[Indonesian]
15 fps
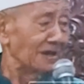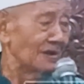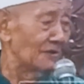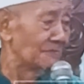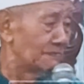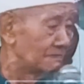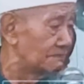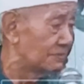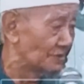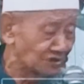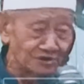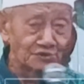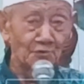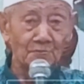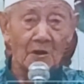niku lho
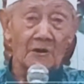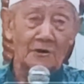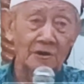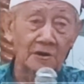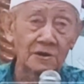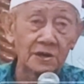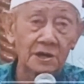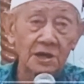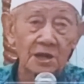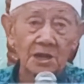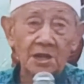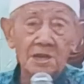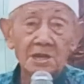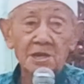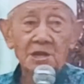mboten tumon
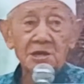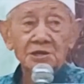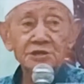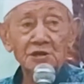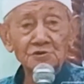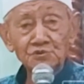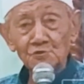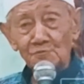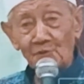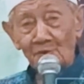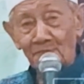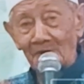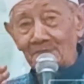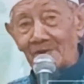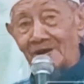sing
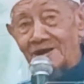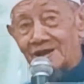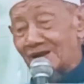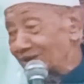bapak bapakne